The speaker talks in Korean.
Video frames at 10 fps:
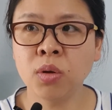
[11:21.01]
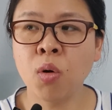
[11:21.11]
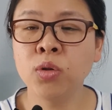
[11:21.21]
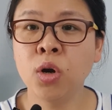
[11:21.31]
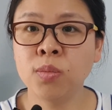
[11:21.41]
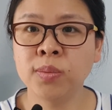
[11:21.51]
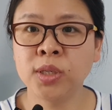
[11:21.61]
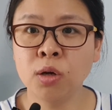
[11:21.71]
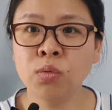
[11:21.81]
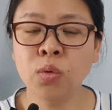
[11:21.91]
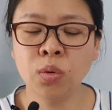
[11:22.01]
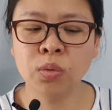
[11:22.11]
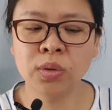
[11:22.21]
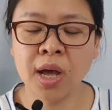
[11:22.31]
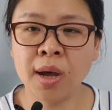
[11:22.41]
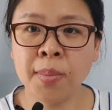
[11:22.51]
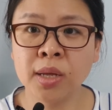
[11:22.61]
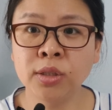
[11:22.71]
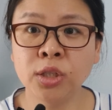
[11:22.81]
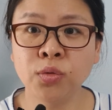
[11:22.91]
어려움 없이 한국어로도 다
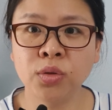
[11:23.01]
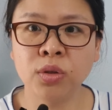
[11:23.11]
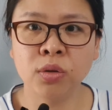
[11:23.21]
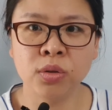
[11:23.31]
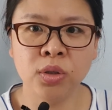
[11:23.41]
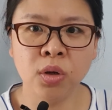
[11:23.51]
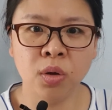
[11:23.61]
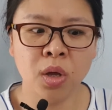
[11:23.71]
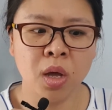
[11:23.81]
받으실 수 있거든요.